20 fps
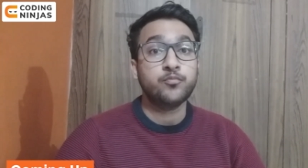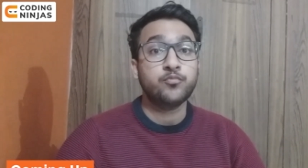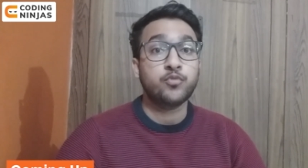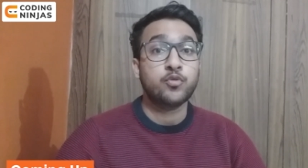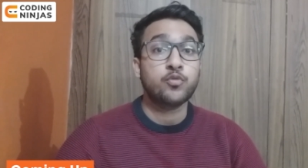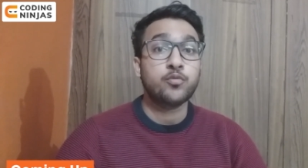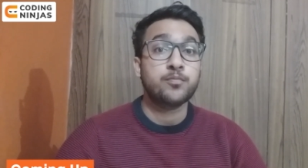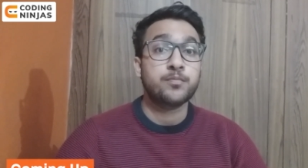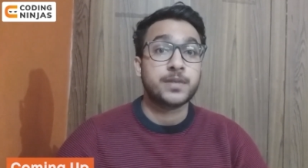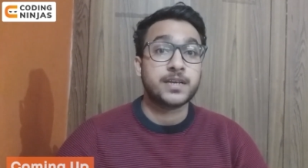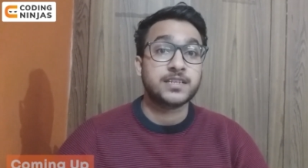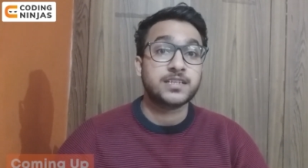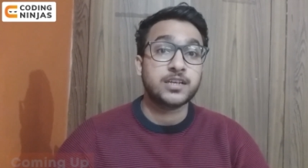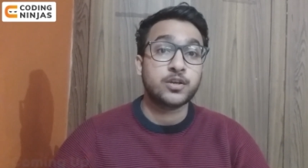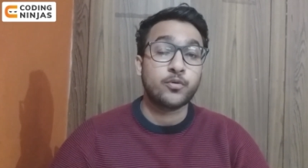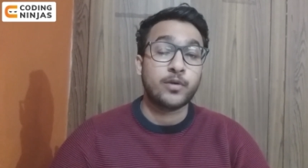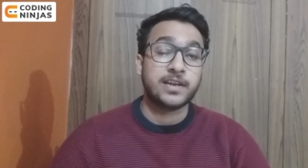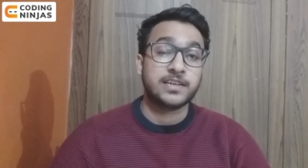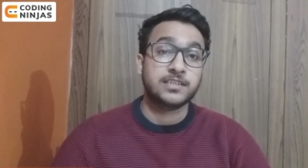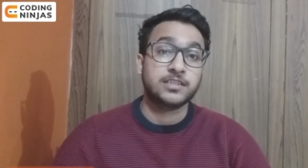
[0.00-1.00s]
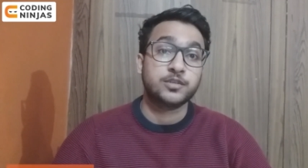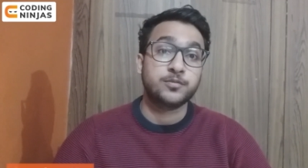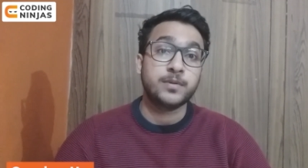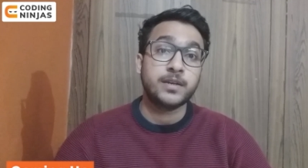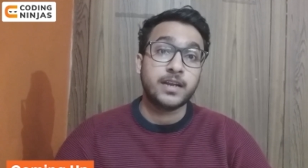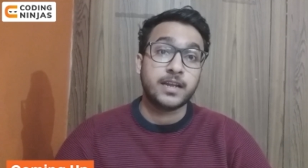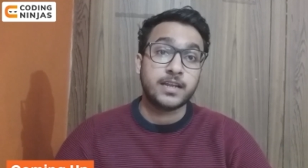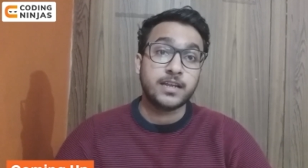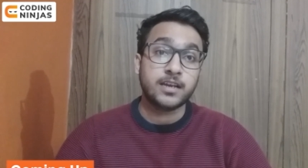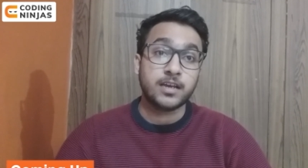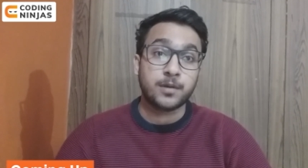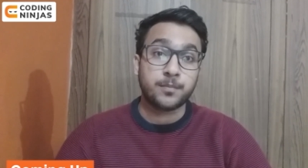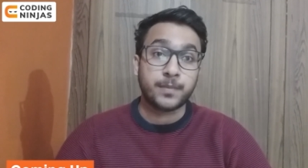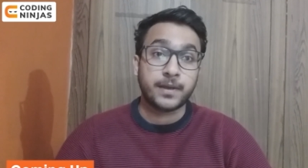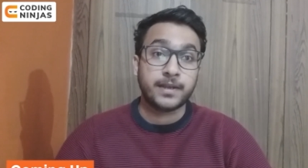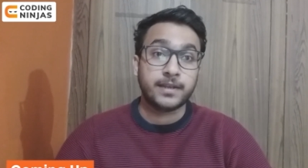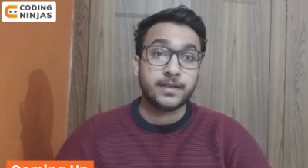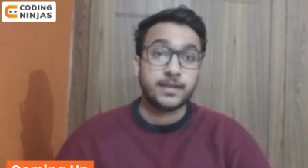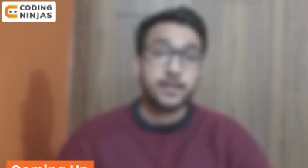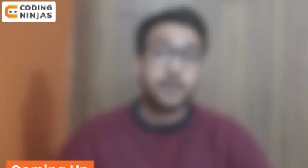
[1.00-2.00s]
वो बेसिक क्वेश्चंस भी नहीं कर
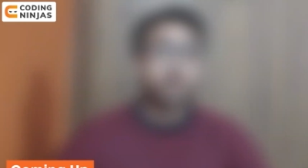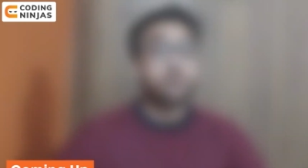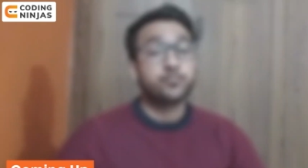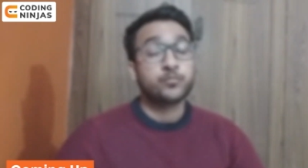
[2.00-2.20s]
पाएंगे